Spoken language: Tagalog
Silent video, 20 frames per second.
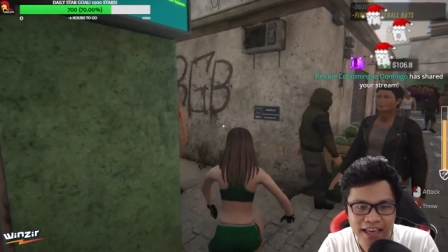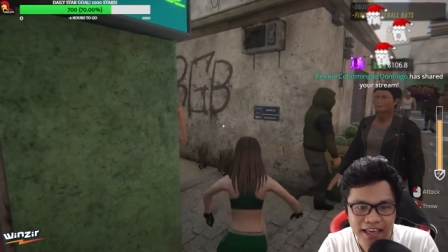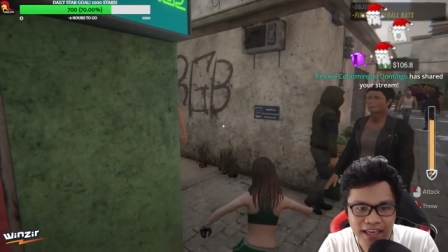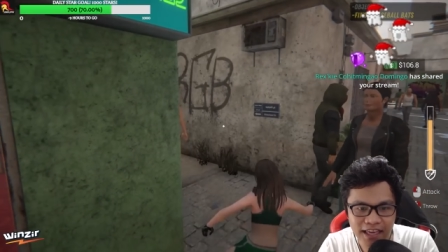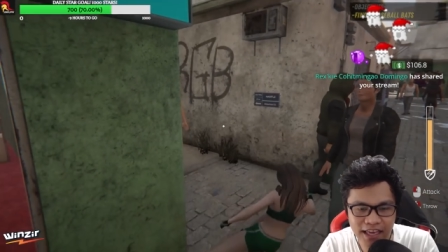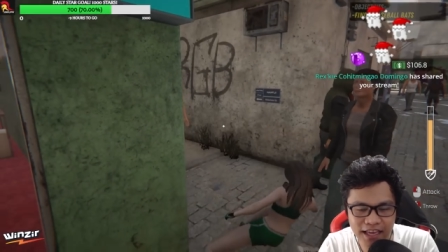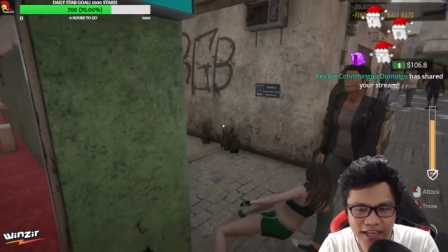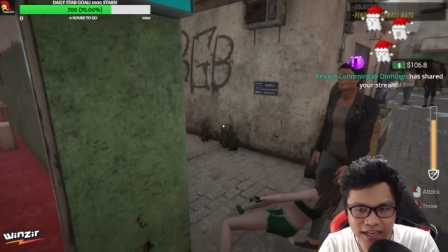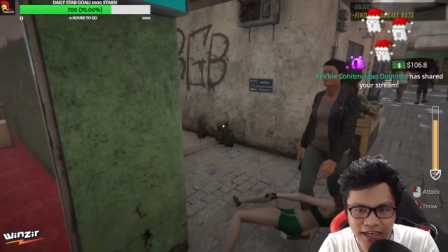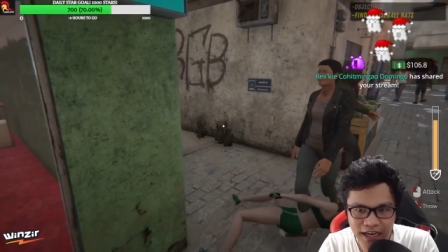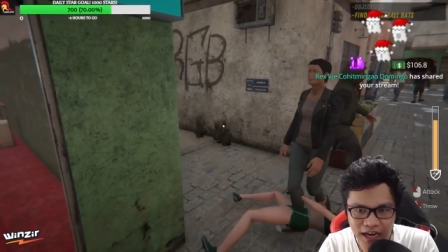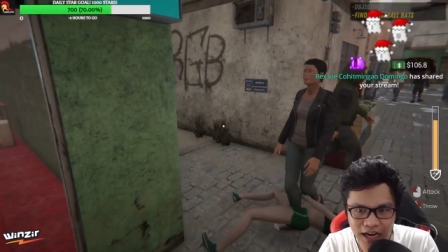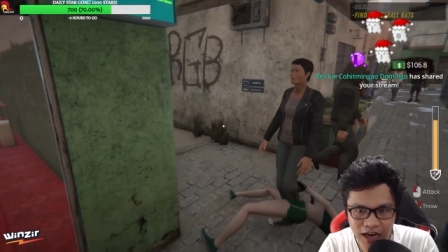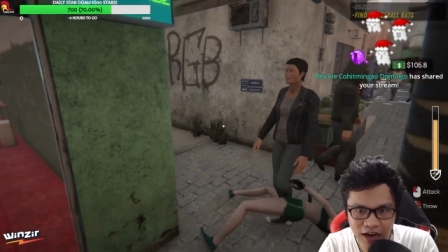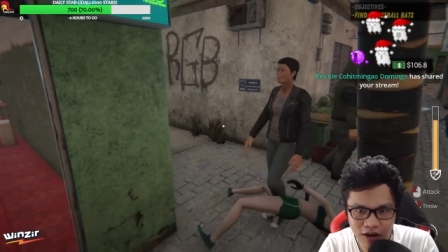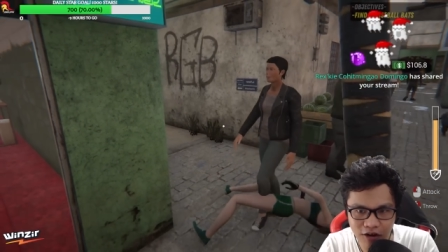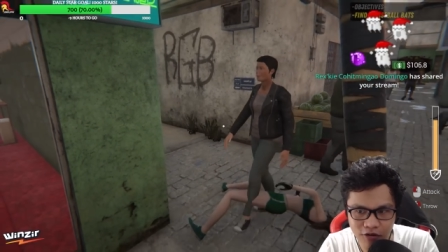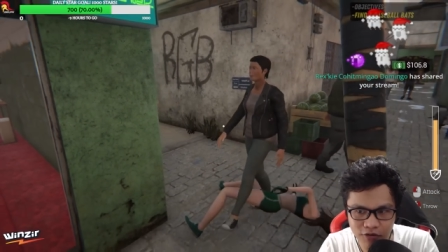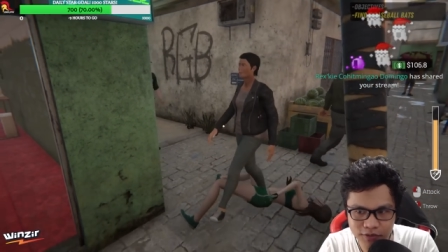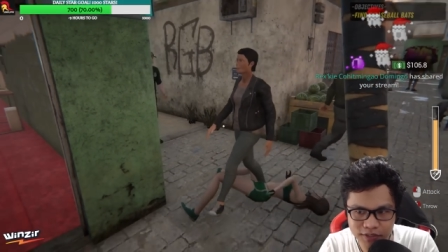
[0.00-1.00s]

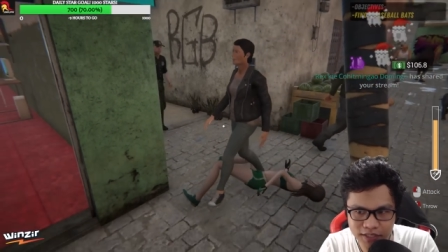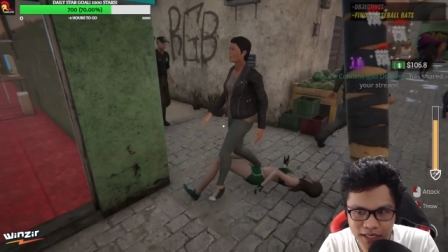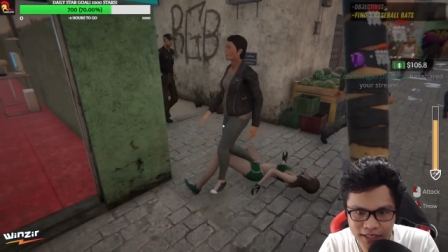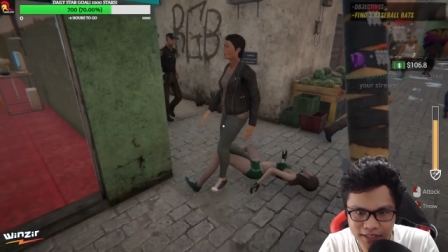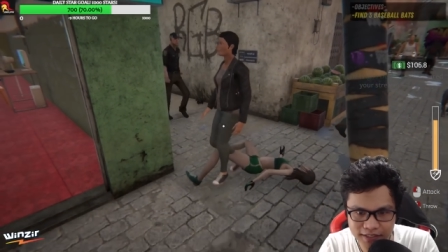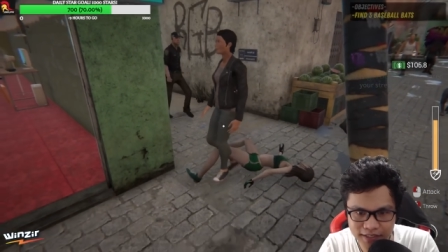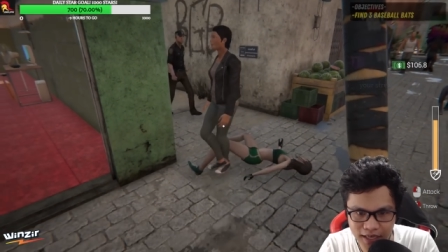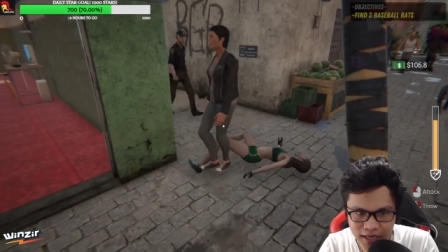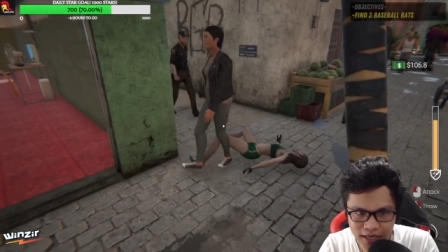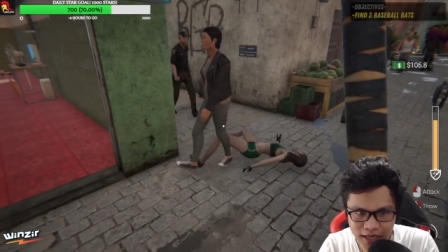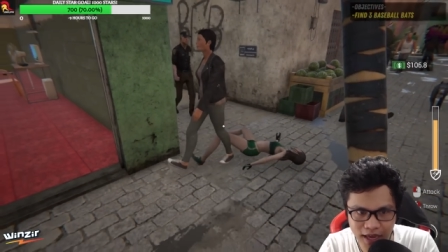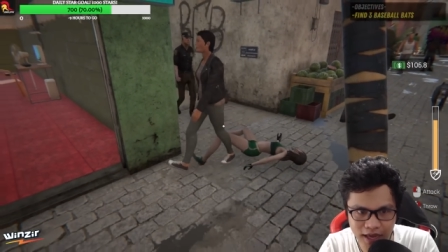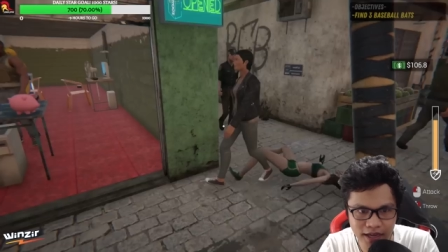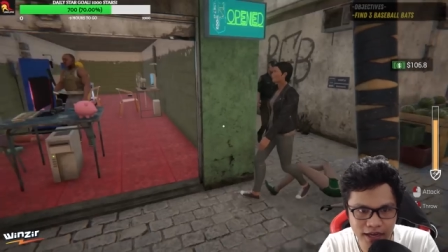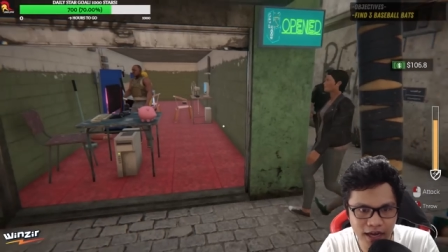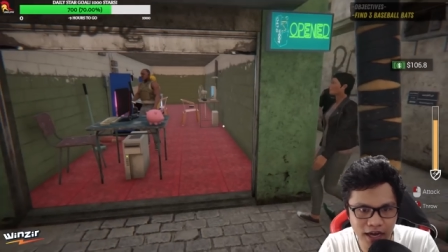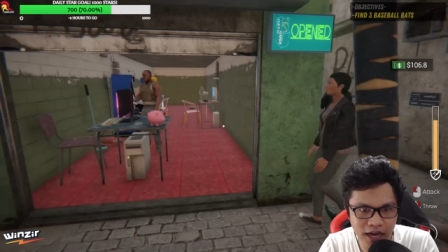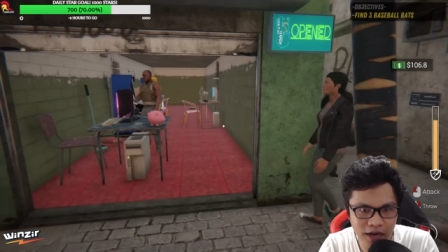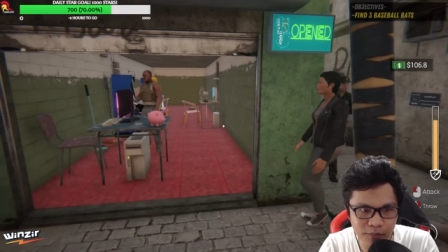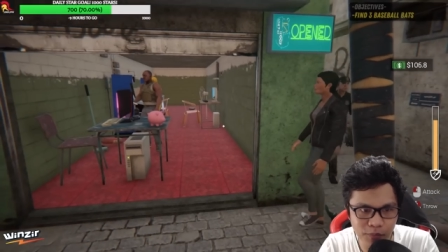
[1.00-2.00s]
Ikaw, siksik
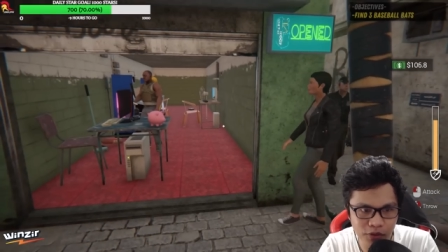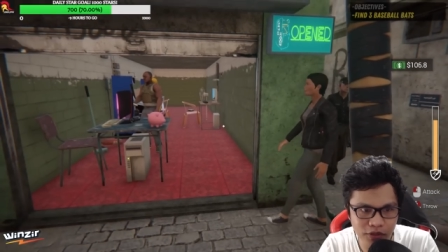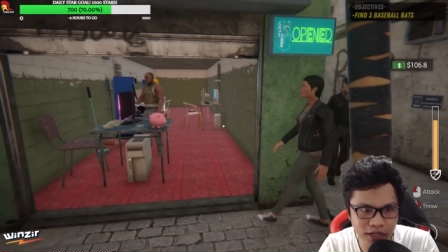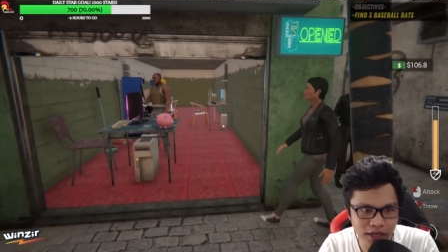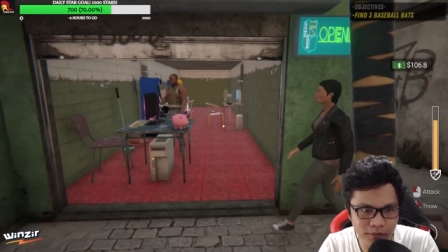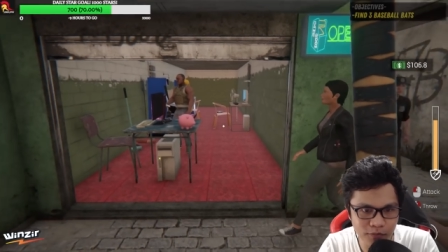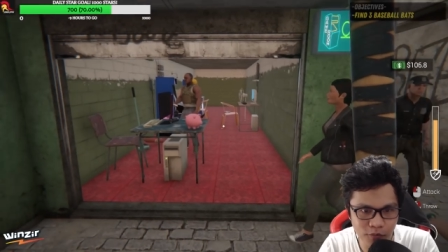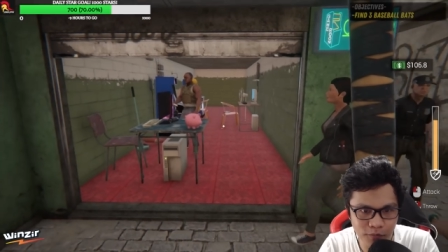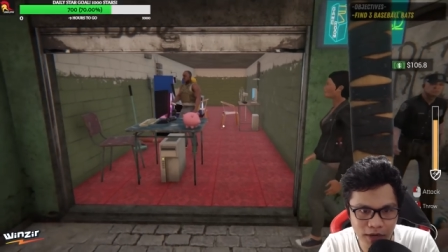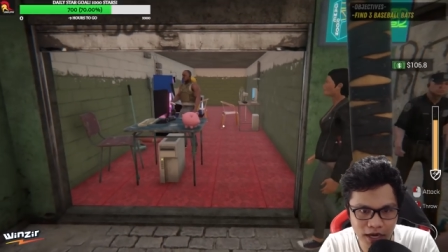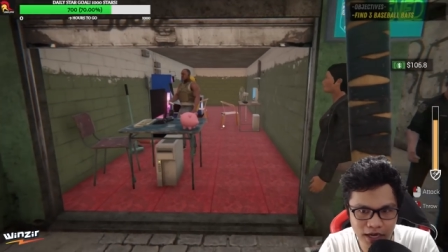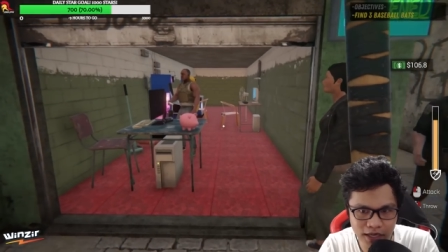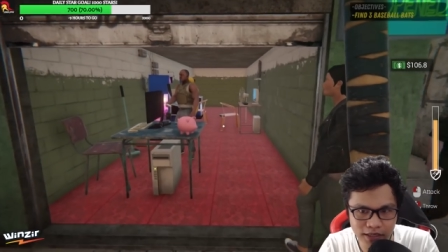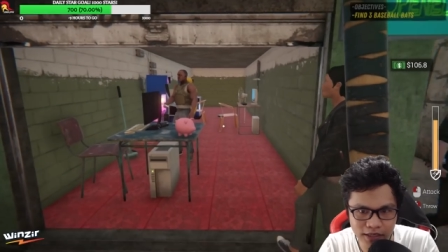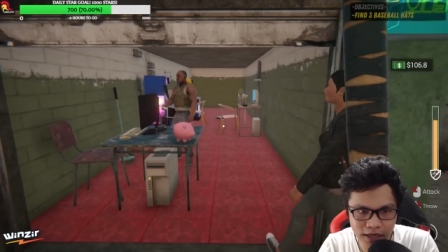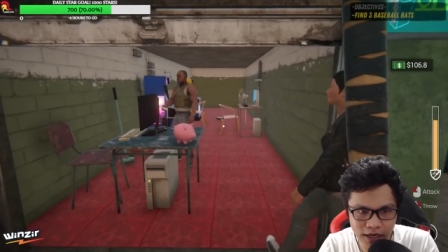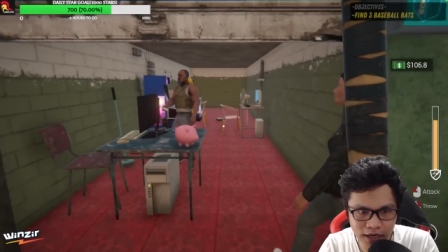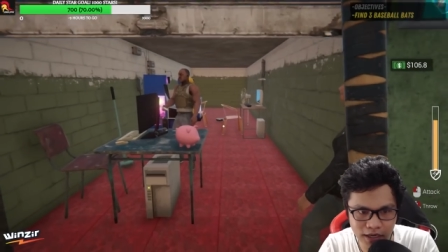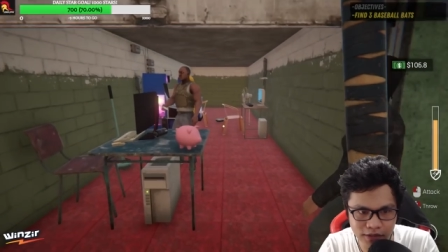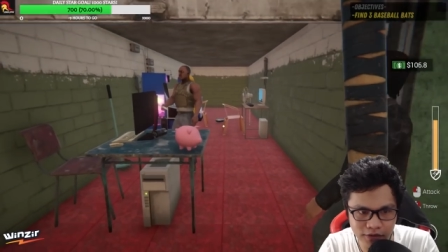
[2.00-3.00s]
ka, pero di ka mo
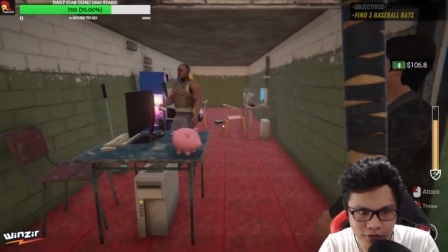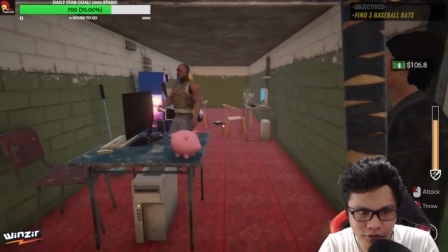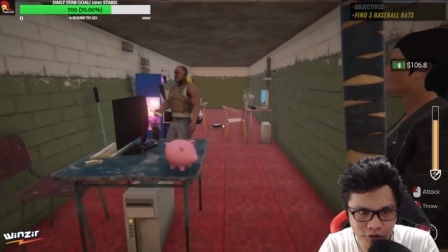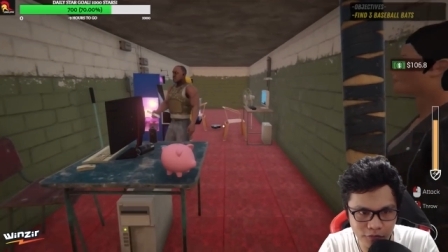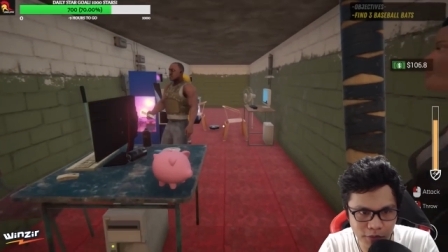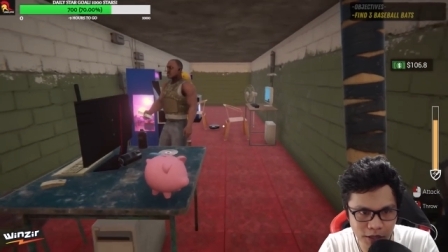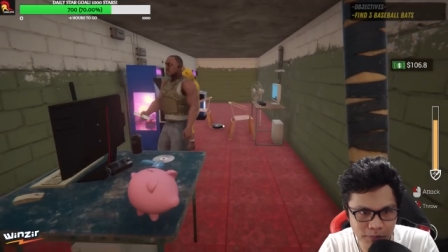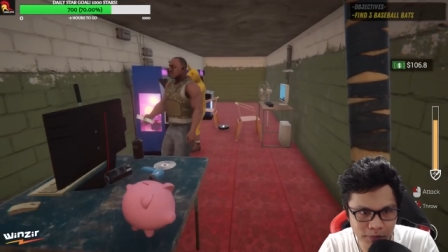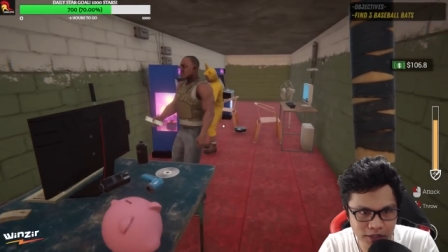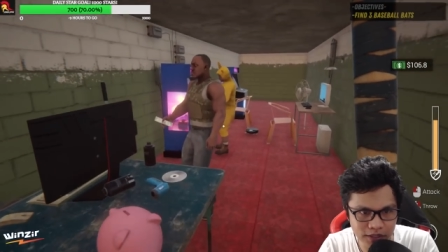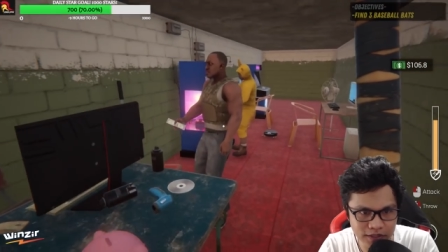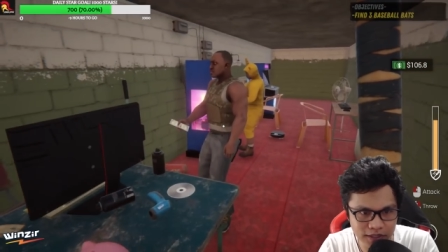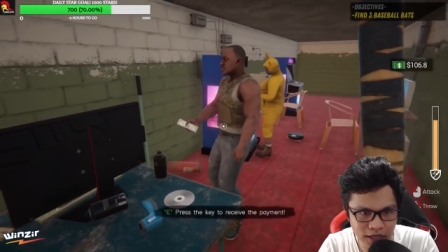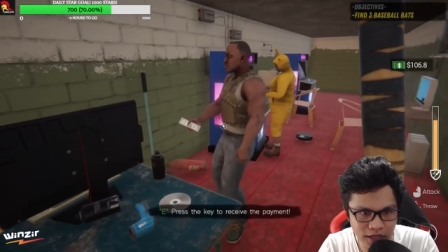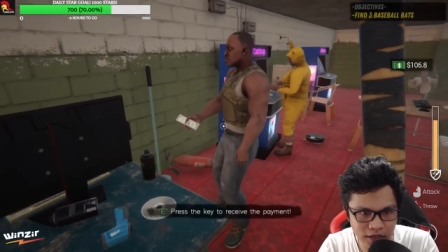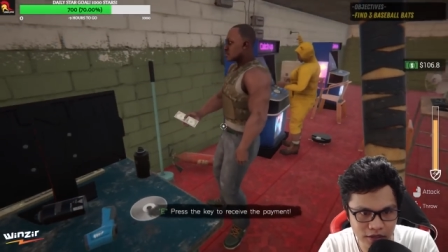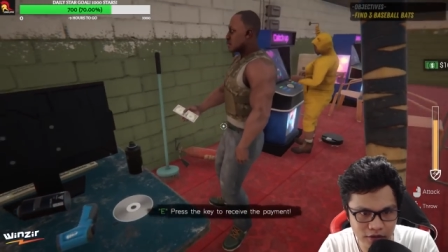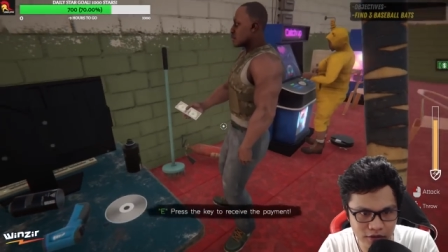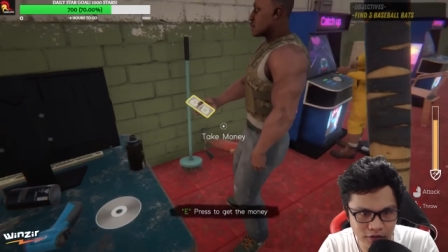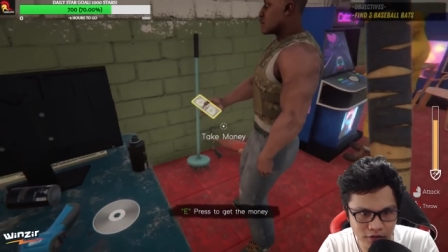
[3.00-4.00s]
bayad. Oh, may palis
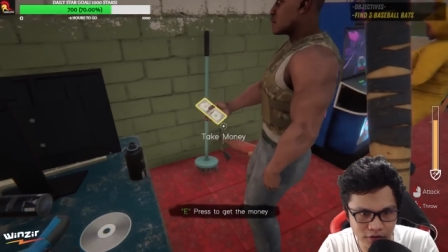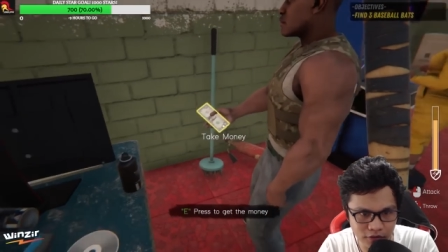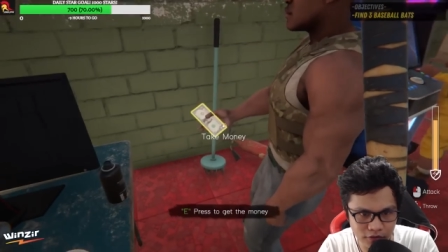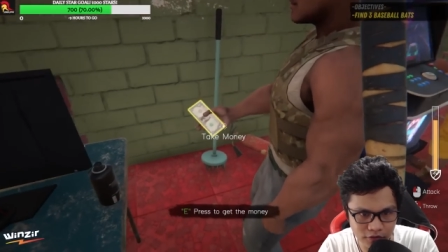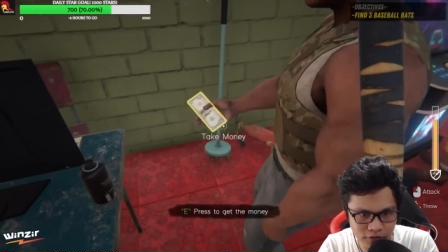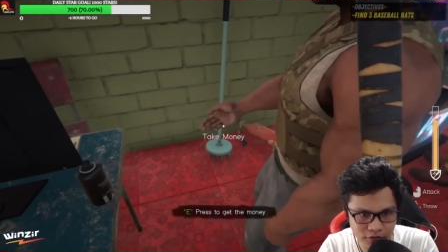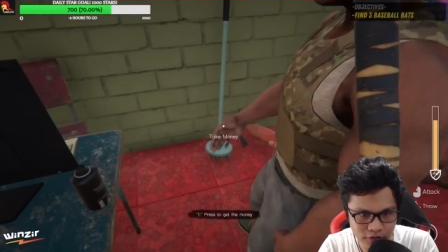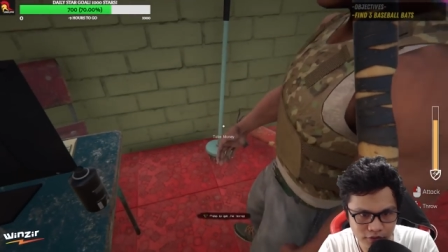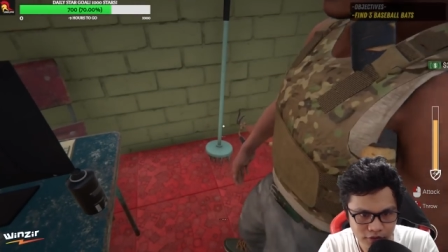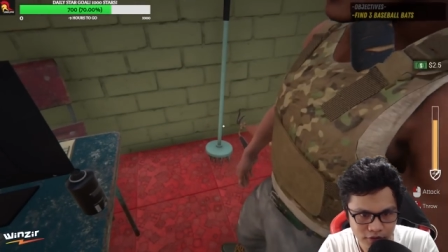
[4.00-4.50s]
angkol oh.